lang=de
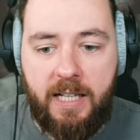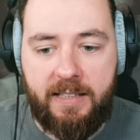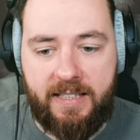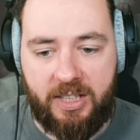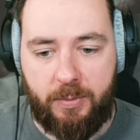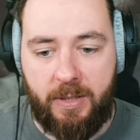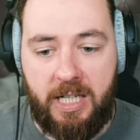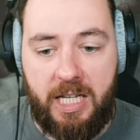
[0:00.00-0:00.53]

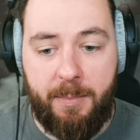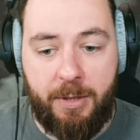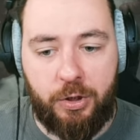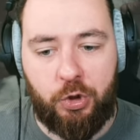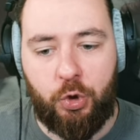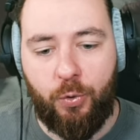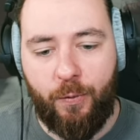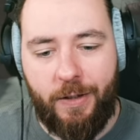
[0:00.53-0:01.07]
dass man immer
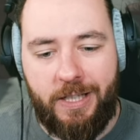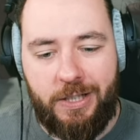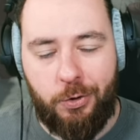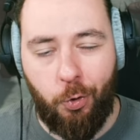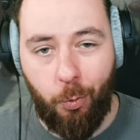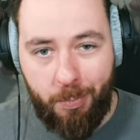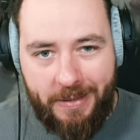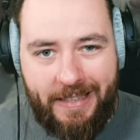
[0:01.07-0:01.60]
zu wenig
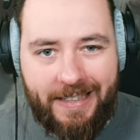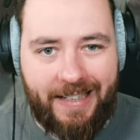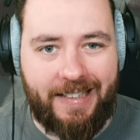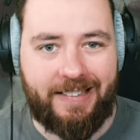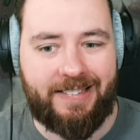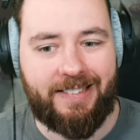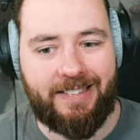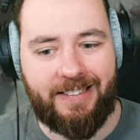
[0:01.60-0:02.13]
Rubine
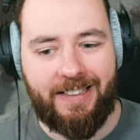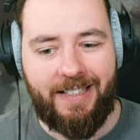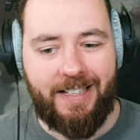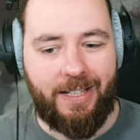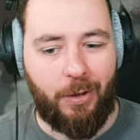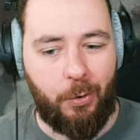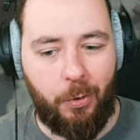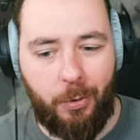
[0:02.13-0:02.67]
hatte,
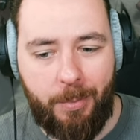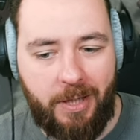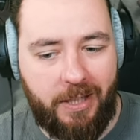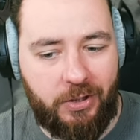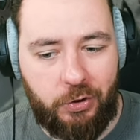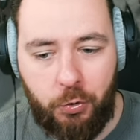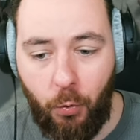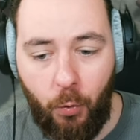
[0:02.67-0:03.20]

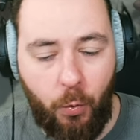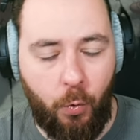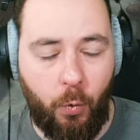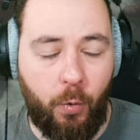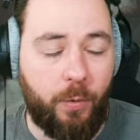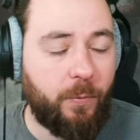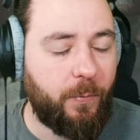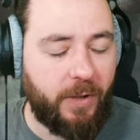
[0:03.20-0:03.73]
aber so
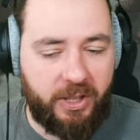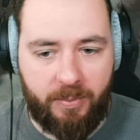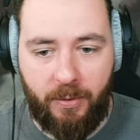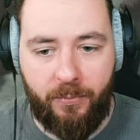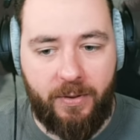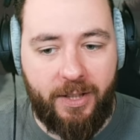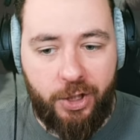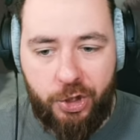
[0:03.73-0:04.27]
unfassbar
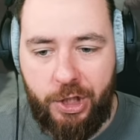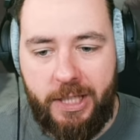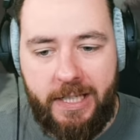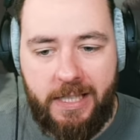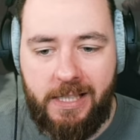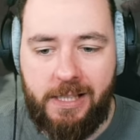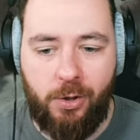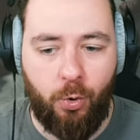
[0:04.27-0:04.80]
viele
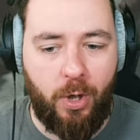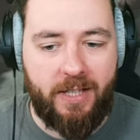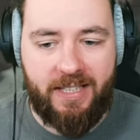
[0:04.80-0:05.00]
Schädel oder